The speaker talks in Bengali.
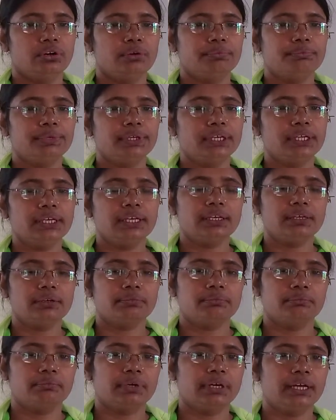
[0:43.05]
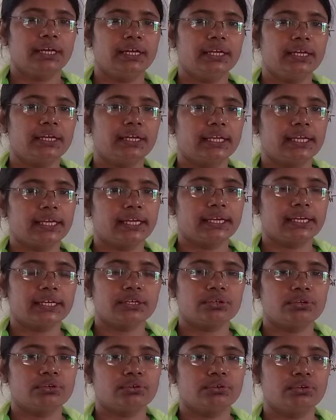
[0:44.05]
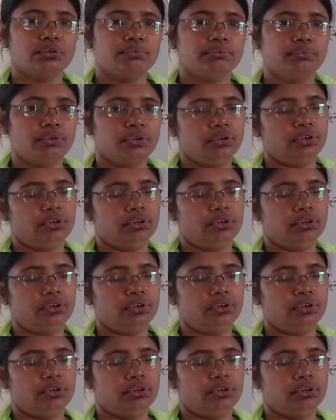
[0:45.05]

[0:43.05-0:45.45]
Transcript: অমিল বা একরকম